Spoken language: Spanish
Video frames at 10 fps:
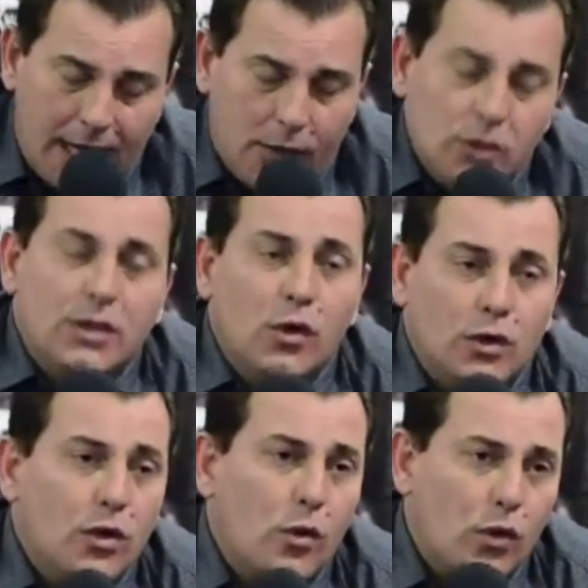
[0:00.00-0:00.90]
Ahí es donde te digo que
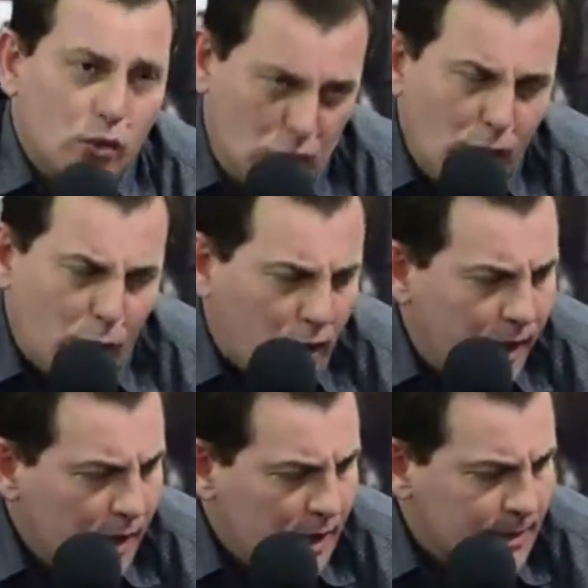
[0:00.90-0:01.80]
estoy de acuerdo contigo,
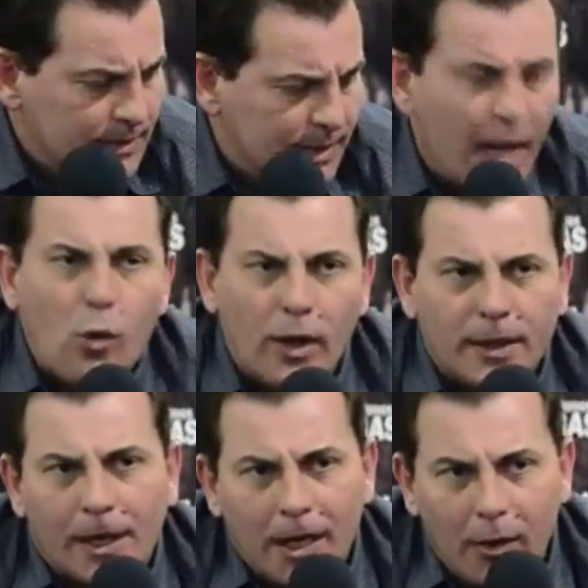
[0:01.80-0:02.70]
porque si es
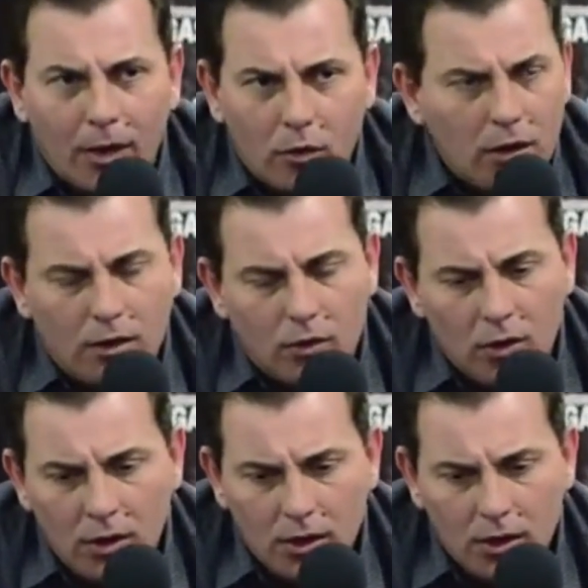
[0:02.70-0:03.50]
cuesta arriba, no, no,